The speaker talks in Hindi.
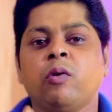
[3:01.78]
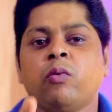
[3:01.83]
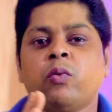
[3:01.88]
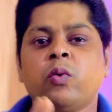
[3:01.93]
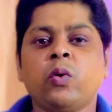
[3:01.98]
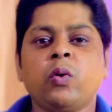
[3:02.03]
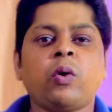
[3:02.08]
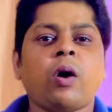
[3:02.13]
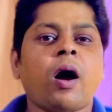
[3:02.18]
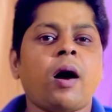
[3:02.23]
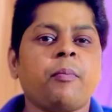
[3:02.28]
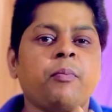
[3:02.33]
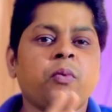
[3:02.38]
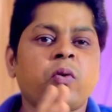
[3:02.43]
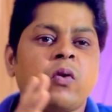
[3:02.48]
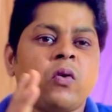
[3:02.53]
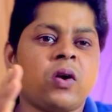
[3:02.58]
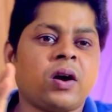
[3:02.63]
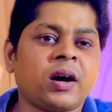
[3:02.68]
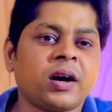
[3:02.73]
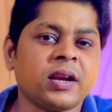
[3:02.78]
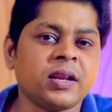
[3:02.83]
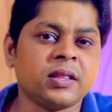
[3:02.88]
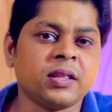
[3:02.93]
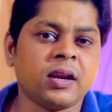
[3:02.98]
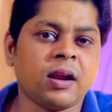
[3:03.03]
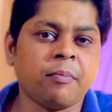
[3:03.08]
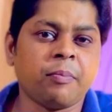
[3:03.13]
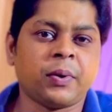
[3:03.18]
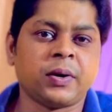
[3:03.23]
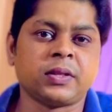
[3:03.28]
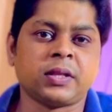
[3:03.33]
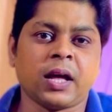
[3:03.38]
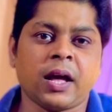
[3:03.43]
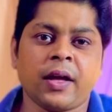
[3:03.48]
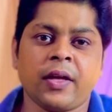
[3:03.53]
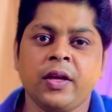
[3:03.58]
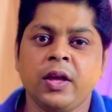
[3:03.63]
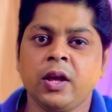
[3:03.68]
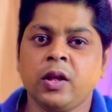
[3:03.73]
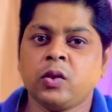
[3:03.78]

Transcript: वो आपको खरीदना पड़ता है